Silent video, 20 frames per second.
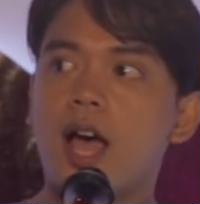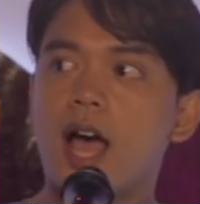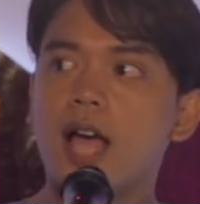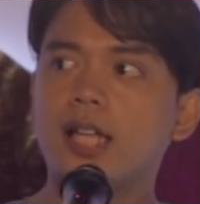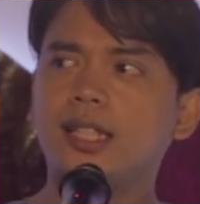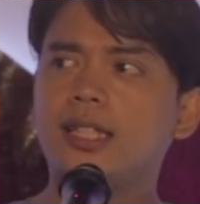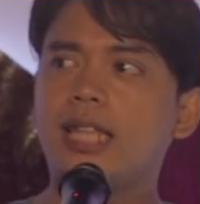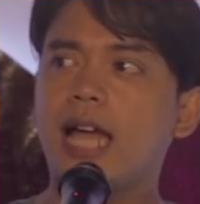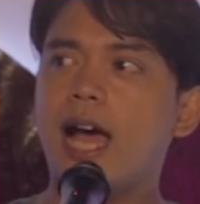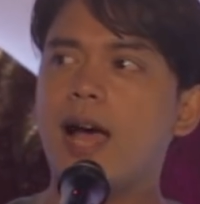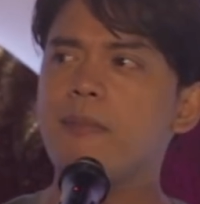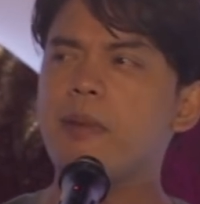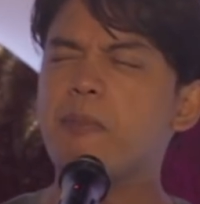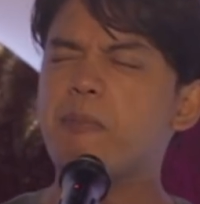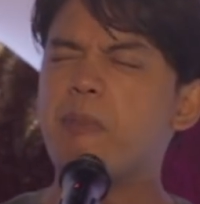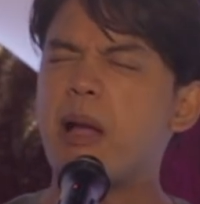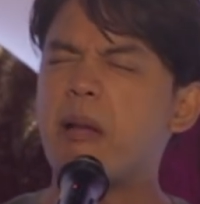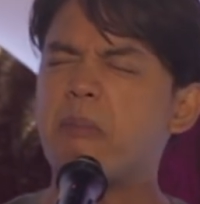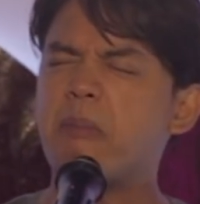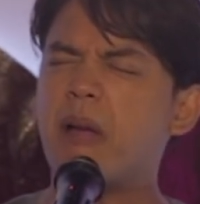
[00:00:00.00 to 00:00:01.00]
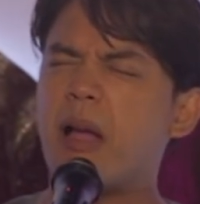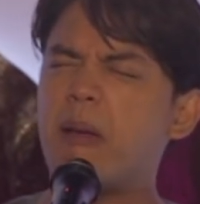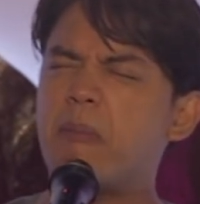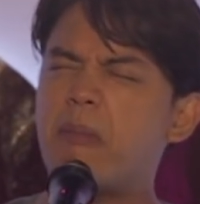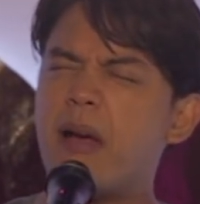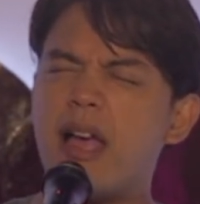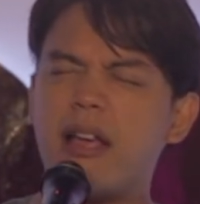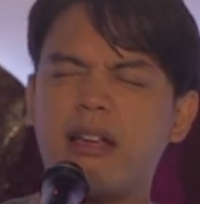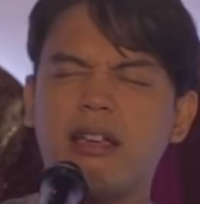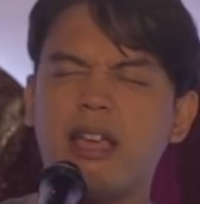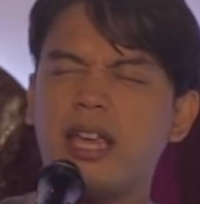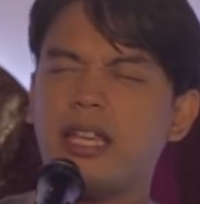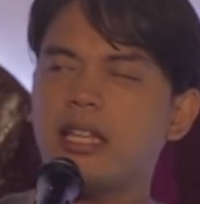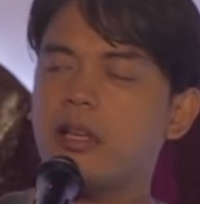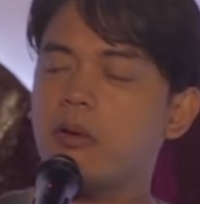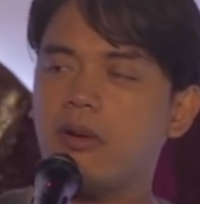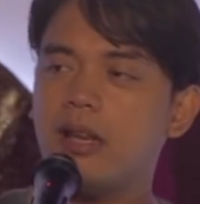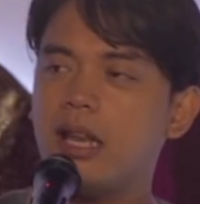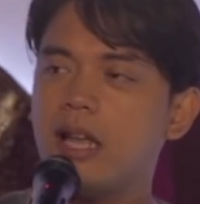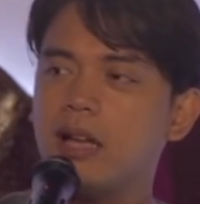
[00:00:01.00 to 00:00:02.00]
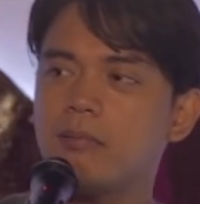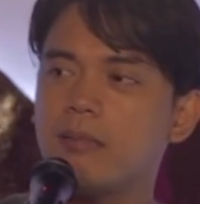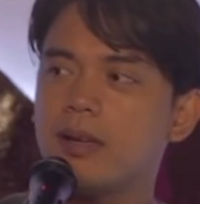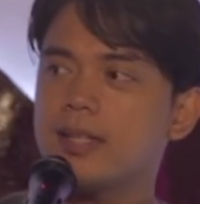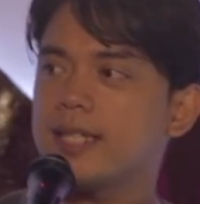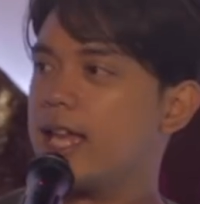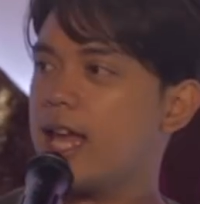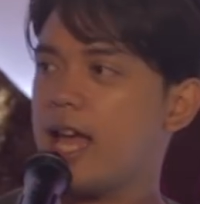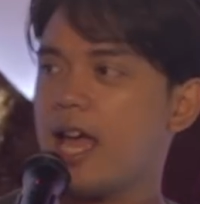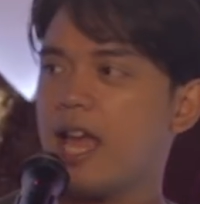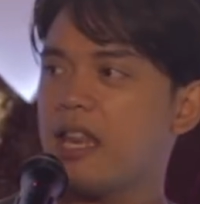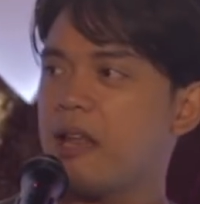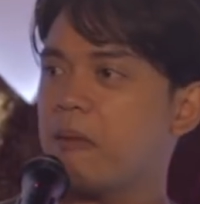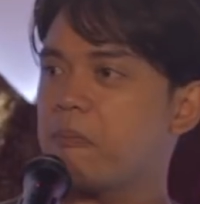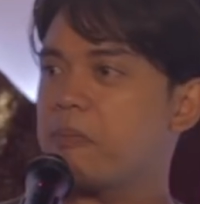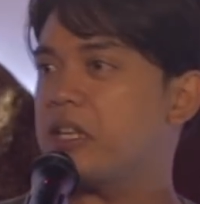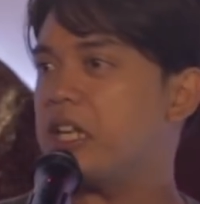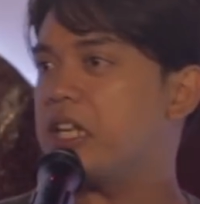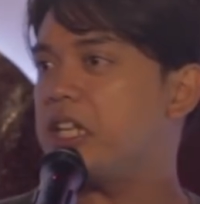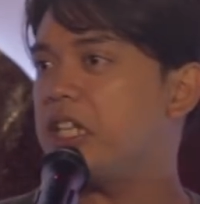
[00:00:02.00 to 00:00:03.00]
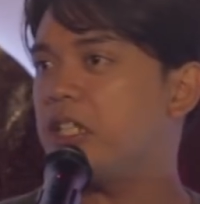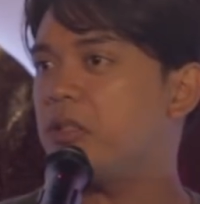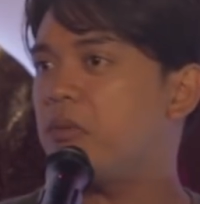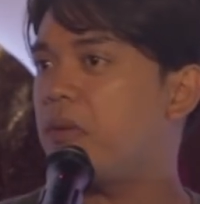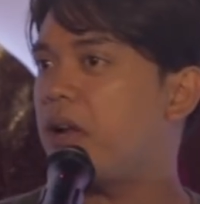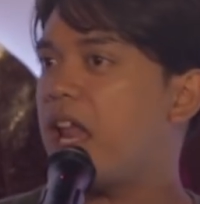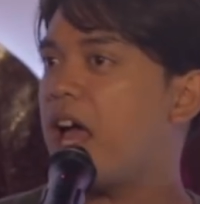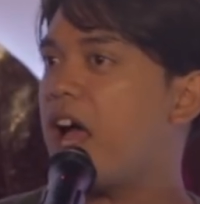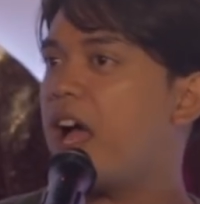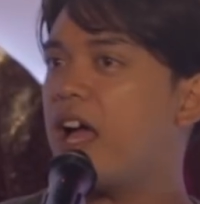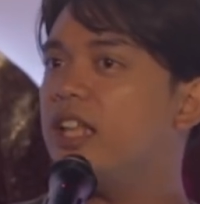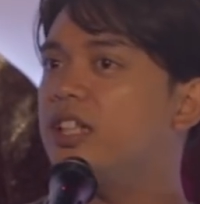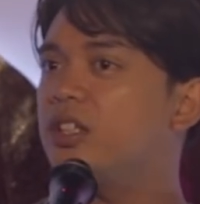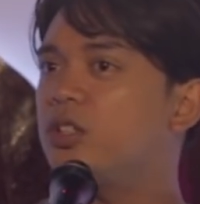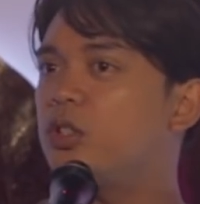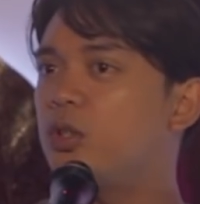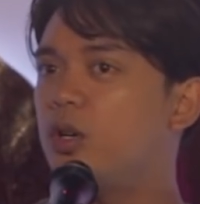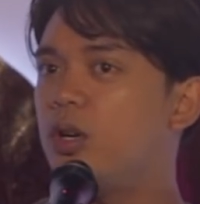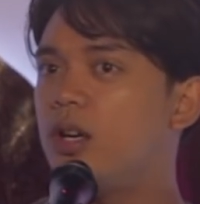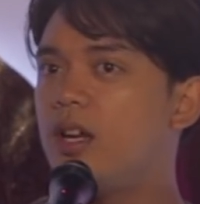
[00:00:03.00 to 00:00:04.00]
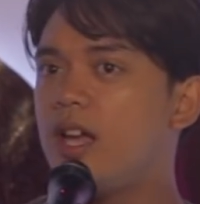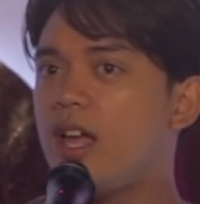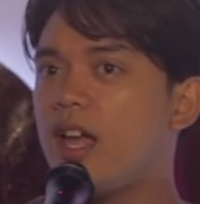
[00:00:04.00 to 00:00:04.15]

Ang dami pang mga bagay na walang basehan ang pinaniniwalaan ko.